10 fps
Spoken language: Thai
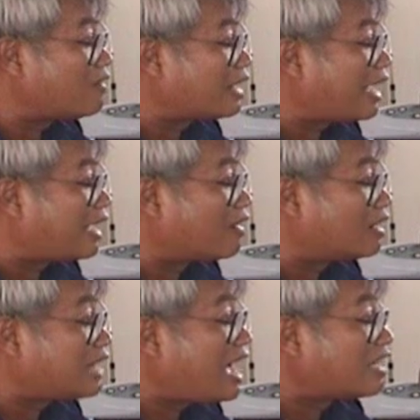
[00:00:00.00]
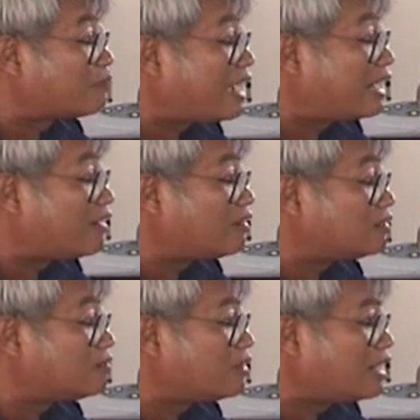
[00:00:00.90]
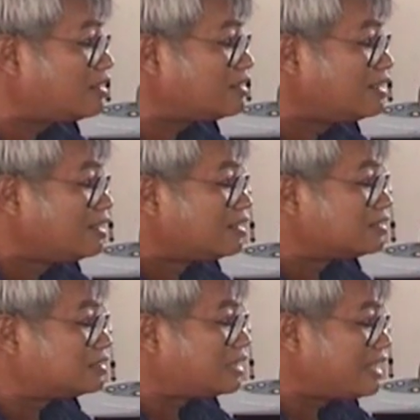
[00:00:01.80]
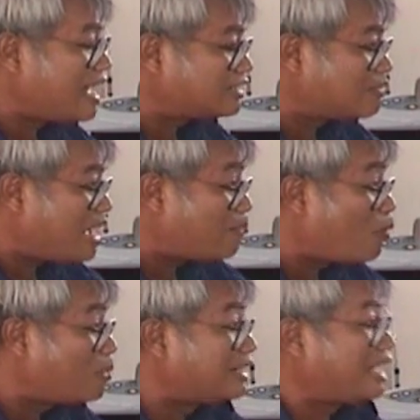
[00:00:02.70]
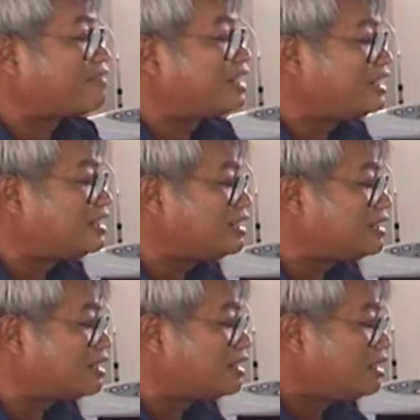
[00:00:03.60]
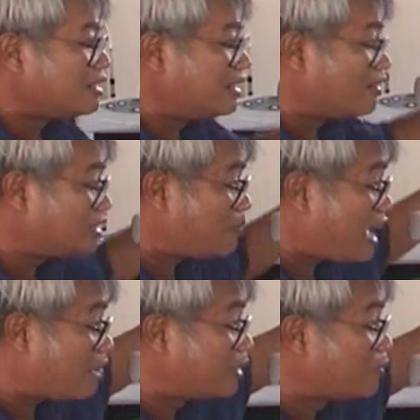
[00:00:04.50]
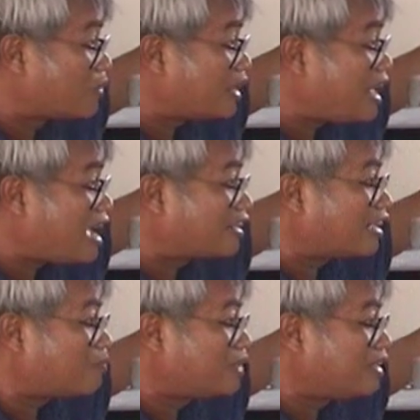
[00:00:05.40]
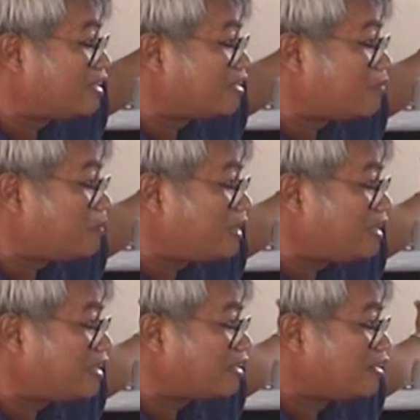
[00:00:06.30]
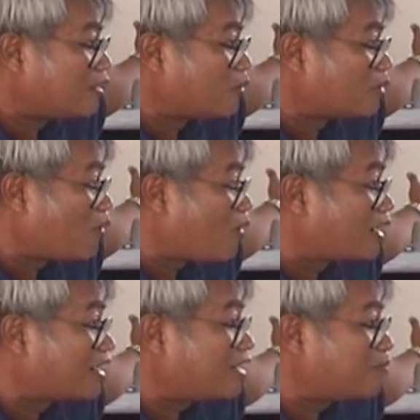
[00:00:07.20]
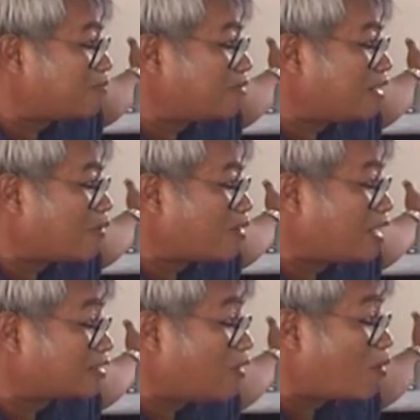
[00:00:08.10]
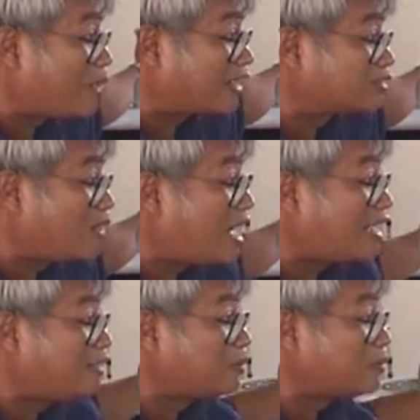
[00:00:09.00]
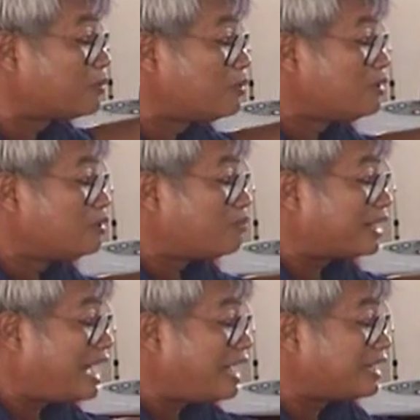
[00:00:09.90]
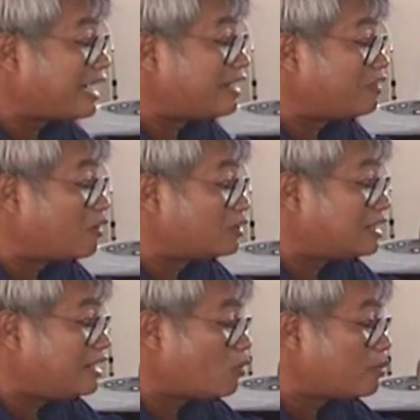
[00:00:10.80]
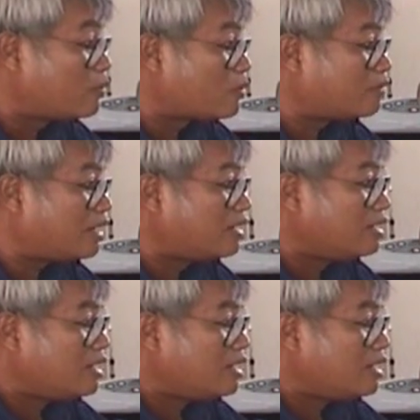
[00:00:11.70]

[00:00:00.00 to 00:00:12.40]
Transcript: นก็แก่เดี๋ยวก็ตายกันไปแล้ว เพราะนั้นที่อยากจะมาพบเด็ก ๆวันนี้คือเดี๋ยวจะพาไปดูข้างล่างนะครับ มีพี่ๆ คนคอนนะครับ เรากำลังต่อแผงโซล่าให้ดูอยู่ มันง่ายยังไง เดี๋ยวเราจะได้ลงไปดูกันว่า